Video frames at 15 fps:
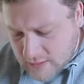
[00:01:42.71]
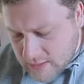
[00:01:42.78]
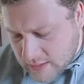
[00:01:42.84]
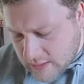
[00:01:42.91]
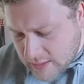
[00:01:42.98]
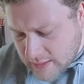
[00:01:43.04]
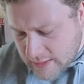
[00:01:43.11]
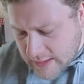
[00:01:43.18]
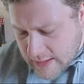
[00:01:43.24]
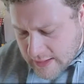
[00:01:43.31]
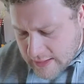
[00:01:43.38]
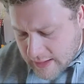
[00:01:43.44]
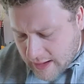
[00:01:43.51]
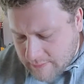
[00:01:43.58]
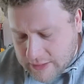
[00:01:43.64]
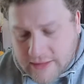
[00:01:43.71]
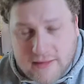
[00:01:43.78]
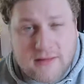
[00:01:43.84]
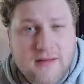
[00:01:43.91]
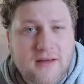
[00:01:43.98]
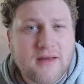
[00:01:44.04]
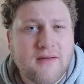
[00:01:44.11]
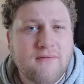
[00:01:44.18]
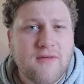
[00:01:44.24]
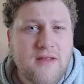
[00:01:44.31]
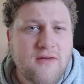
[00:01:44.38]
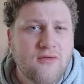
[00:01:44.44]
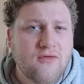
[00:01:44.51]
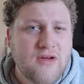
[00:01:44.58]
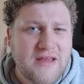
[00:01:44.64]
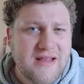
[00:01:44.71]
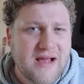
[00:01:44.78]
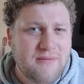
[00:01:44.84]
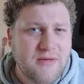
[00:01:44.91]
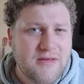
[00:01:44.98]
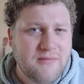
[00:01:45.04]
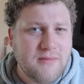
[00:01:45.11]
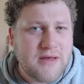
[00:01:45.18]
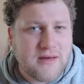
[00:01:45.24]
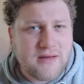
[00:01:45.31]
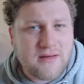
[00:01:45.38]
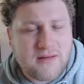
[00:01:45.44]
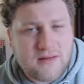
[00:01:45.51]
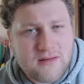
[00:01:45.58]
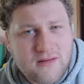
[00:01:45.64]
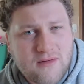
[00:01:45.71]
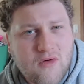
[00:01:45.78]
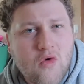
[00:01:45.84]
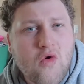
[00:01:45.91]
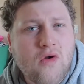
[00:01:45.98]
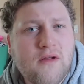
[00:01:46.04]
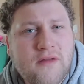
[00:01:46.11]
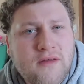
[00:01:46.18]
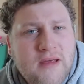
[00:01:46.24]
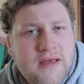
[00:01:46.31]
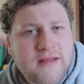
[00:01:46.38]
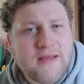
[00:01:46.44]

äh, einmal den äh, Wintergreen habe ich mir äh, geholt,